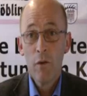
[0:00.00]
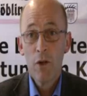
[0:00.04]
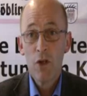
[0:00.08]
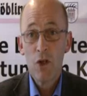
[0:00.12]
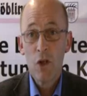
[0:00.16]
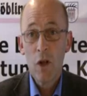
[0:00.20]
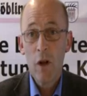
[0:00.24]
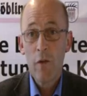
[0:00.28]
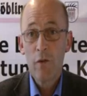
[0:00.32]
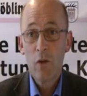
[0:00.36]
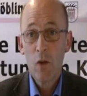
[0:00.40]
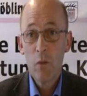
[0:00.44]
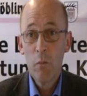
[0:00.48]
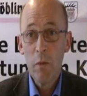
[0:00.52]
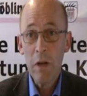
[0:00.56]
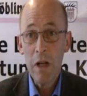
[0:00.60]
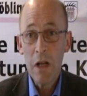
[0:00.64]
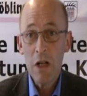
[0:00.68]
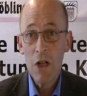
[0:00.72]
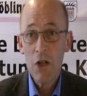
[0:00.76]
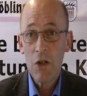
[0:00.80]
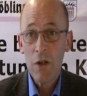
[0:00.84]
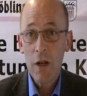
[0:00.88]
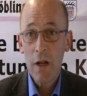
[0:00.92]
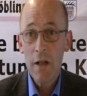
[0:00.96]
Wirtschaft und
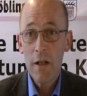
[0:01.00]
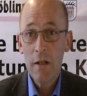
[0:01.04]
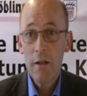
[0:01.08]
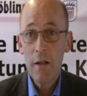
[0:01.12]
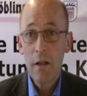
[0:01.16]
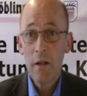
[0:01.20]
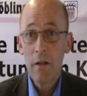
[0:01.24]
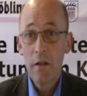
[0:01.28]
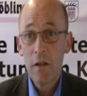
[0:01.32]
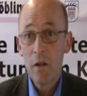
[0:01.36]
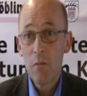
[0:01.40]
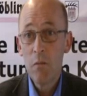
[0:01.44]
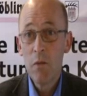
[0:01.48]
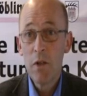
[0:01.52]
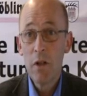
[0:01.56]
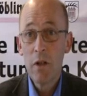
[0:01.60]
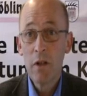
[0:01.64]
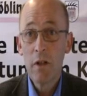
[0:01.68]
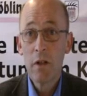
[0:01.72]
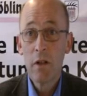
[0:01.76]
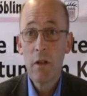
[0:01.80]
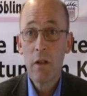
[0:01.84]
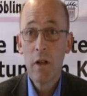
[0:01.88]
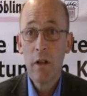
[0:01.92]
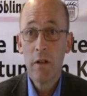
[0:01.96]
Mittelstand sind
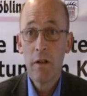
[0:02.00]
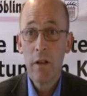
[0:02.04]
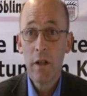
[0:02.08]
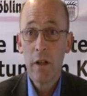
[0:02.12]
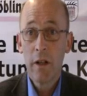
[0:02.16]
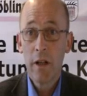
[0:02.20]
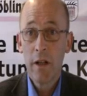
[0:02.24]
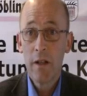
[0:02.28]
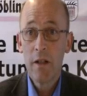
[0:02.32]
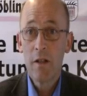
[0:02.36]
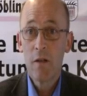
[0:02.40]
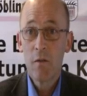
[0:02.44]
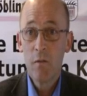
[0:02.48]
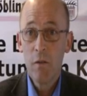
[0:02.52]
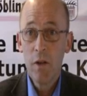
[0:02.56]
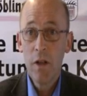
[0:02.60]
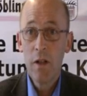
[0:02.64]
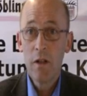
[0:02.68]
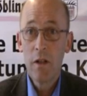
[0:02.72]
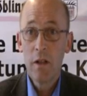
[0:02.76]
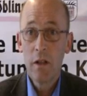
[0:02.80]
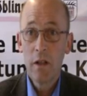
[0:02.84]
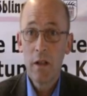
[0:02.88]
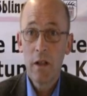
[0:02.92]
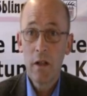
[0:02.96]
mir eine ganz
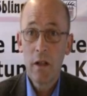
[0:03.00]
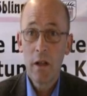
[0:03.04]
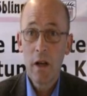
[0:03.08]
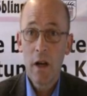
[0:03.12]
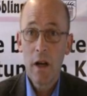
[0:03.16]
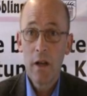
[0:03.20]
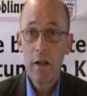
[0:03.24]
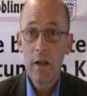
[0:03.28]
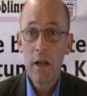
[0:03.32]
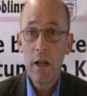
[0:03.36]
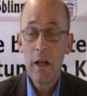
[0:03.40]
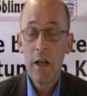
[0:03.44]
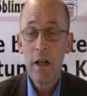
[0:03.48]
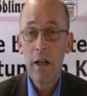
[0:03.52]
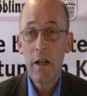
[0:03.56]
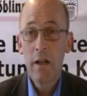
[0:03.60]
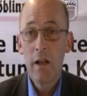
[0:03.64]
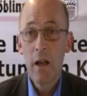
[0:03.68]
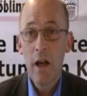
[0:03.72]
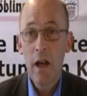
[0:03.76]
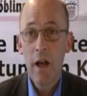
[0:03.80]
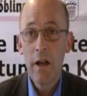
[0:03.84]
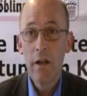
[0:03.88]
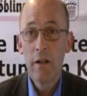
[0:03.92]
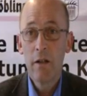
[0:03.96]
wichtige
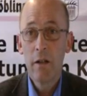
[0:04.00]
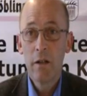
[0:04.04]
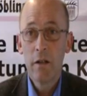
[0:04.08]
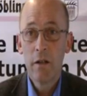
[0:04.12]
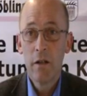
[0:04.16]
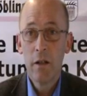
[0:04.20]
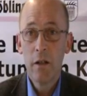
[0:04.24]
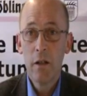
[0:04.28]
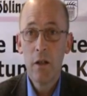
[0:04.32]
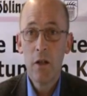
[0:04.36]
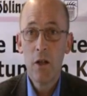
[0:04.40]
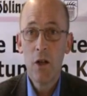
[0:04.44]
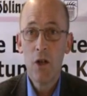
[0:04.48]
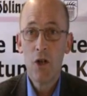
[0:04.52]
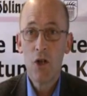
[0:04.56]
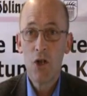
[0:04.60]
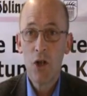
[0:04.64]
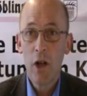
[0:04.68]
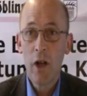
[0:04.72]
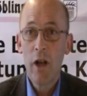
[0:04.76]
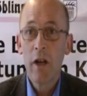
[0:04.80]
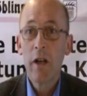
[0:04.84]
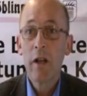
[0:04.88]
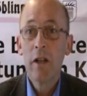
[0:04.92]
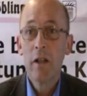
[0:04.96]
Angelegenheit. Die
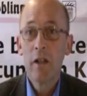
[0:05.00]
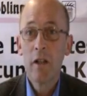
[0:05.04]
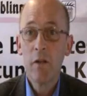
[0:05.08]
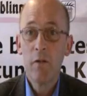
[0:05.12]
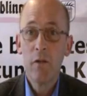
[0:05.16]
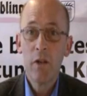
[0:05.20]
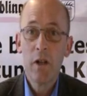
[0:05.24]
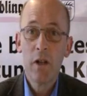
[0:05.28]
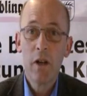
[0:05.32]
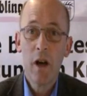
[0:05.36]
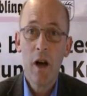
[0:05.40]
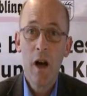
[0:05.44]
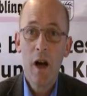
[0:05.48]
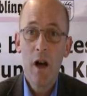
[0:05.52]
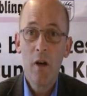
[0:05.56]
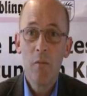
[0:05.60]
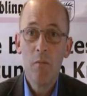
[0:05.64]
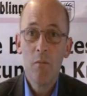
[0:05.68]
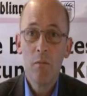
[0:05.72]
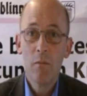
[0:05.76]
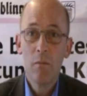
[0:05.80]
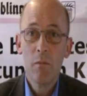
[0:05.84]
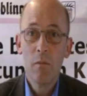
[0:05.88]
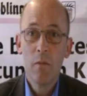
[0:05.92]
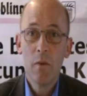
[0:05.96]
Stärke, die wir
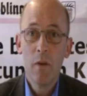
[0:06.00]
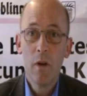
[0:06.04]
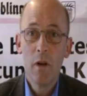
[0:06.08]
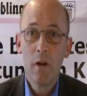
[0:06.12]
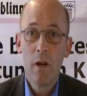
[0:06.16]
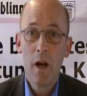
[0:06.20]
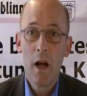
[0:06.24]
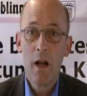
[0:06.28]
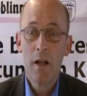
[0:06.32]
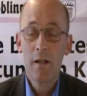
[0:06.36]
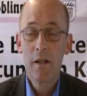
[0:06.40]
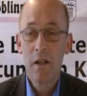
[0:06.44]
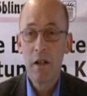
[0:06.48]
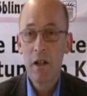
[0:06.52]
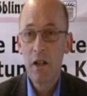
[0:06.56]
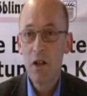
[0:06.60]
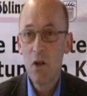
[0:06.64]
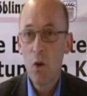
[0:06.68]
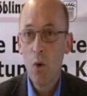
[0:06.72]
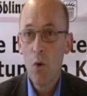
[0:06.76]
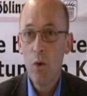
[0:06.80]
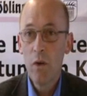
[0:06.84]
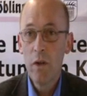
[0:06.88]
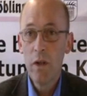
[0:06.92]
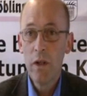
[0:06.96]
haben als
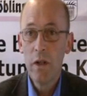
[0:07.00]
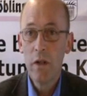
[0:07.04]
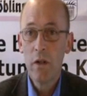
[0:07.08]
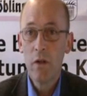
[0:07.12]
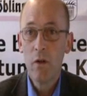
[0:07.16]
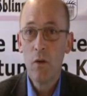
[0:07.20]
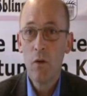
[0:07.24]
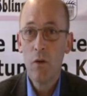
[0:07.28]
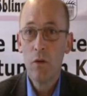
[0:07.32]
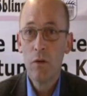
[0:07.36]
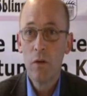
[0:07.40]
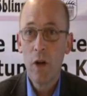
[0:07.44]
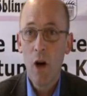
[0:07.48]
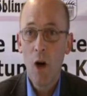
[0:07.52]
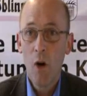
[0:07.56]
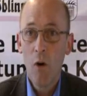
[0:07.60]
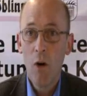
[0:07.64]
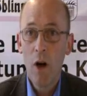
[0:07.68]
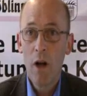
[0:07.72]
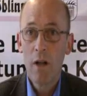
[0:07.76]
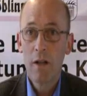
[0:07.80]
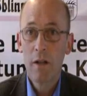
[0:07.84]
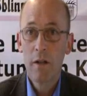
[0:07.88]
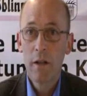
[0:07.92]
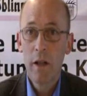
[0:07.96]
Region hier und
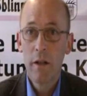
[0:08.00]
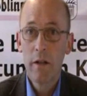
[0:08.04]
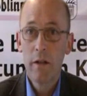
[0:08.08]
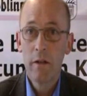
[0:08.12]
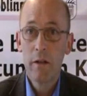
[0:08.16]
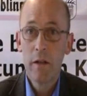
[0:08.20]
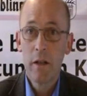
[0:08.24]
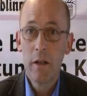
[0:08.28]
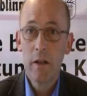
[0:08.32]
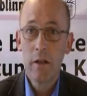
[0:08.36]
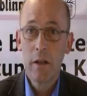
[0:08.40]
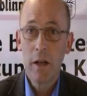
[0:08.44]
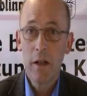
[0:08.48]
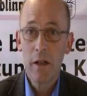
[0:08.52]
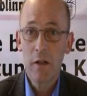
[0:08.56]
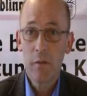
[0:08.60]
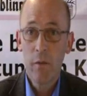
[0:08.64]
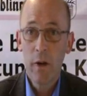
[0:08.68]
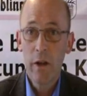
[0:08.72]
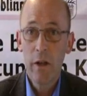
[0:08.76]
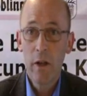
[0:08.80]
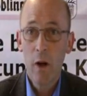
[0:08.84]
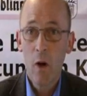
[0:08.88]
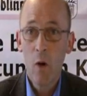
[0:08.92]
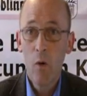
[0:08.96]
auch als Land, das
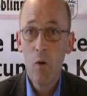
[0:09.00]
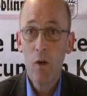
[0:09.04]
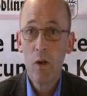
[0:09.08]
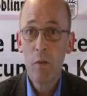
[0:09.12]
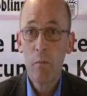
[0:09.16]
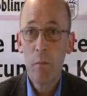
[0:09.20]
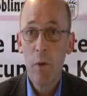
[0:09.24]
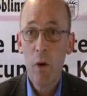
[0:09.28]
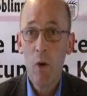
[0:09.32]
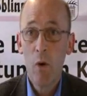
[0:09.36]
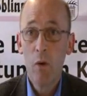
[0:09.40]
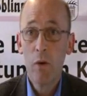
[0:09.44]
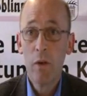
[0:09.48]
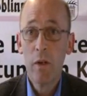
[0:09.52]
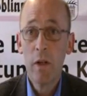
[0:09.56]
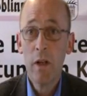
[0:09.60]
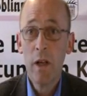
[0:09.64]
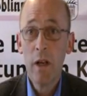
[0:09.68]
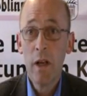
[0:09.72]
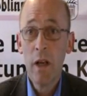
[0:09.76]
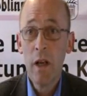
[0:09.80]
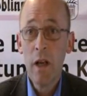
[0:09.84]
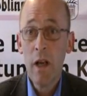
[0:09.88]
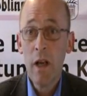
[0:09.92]
weiter ausbauen,